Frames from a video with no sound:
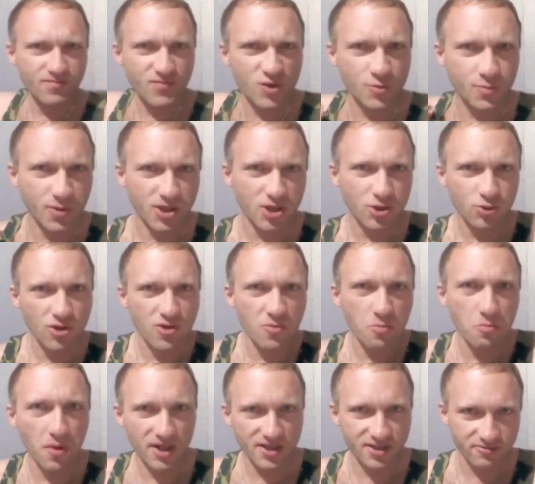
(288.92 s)
сплошной
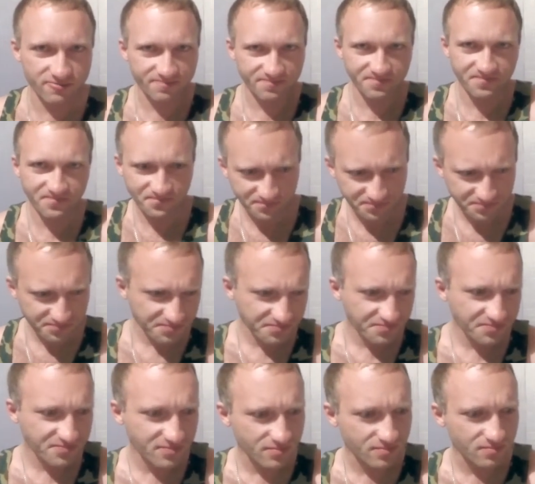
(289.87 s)
мат.
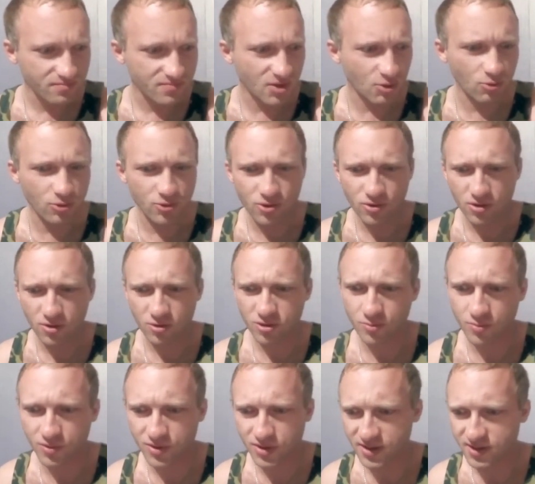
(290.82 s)
Такое ощущение, как
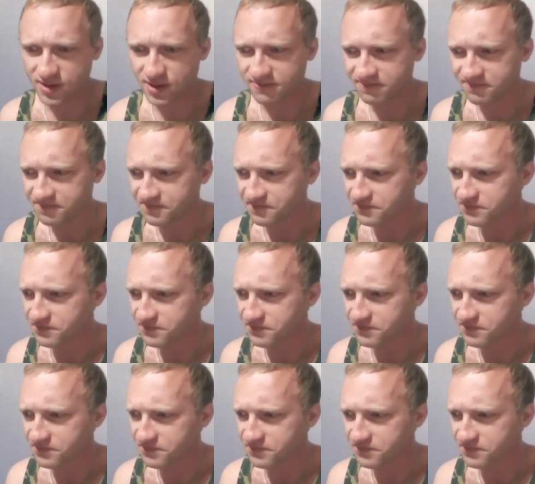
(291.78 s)
будто бы, знаете,